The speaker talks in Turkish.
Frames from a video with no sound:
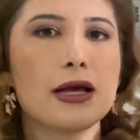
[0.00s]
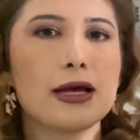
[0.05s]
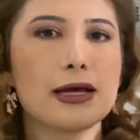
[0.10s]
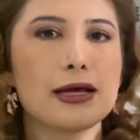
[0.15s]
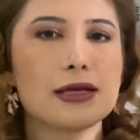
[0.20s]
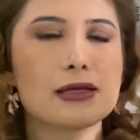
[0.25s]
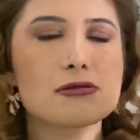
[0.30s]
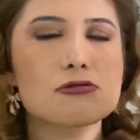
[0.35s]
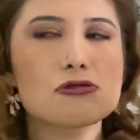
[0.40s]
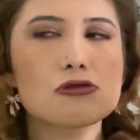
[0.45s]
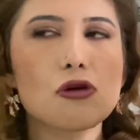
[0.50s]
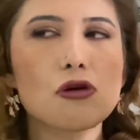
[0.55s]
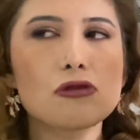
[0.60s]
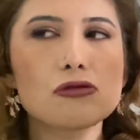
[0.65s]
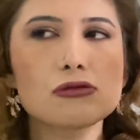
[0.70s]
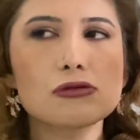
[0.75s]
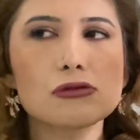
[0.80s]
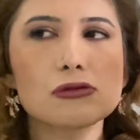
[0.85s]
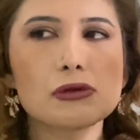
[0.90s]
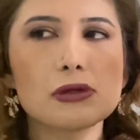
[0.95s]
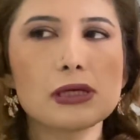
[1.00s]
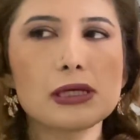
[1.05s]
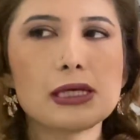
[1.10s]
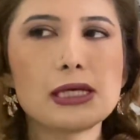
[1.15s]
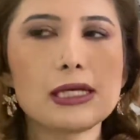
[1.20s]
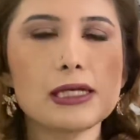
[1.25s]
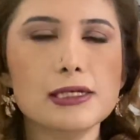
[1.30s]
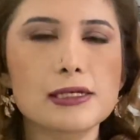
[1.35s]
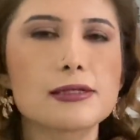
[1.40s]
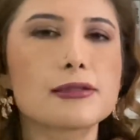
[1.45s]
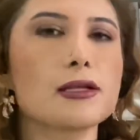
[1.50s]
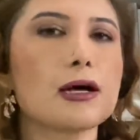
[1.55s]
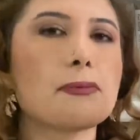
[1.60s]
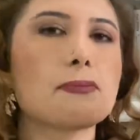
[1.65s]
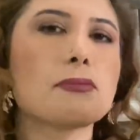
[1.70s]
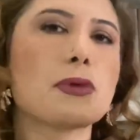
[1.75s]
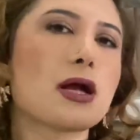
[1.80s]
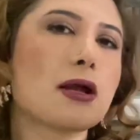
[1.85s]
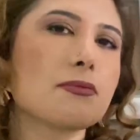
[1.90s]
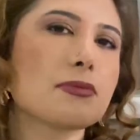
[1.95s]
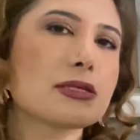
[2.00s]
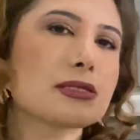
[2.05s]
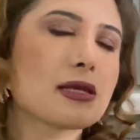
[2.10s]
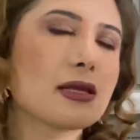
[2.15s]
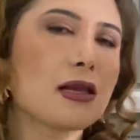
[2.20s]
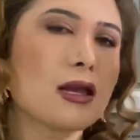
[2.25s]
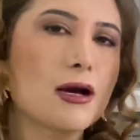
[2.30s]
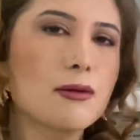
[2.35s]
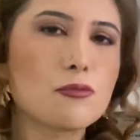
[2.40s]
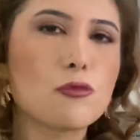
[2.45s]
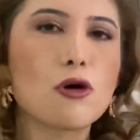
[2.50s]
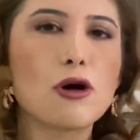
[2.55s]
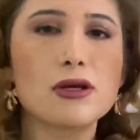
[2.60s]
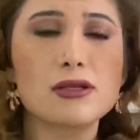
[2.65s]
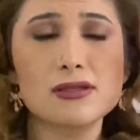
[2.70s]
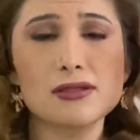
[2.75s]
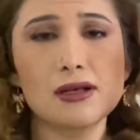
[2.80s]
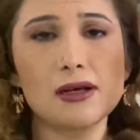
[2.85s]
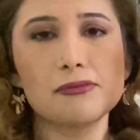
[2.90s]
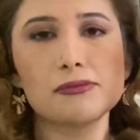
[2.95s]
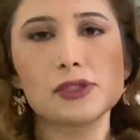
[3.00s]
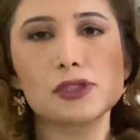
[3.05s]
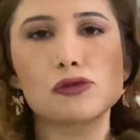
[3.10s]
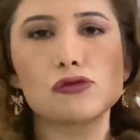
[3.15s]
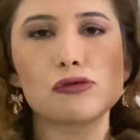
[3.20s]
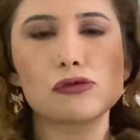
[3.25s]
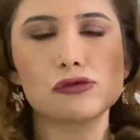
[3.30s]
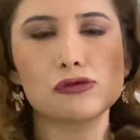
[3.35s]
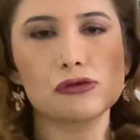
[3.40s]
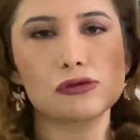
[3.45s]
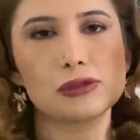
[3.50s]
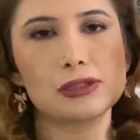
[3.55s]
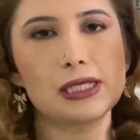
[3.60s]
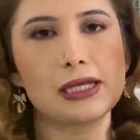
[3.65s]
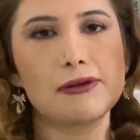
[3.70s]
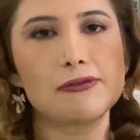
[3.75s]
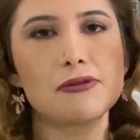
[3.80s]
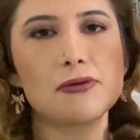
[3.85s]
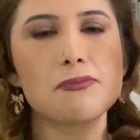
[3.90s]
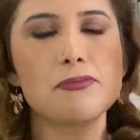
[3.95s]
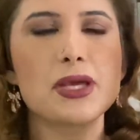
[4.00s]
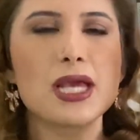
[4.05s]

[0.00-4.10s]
E, son ilk kitaplar mesela muazzam da çok çok sevdim.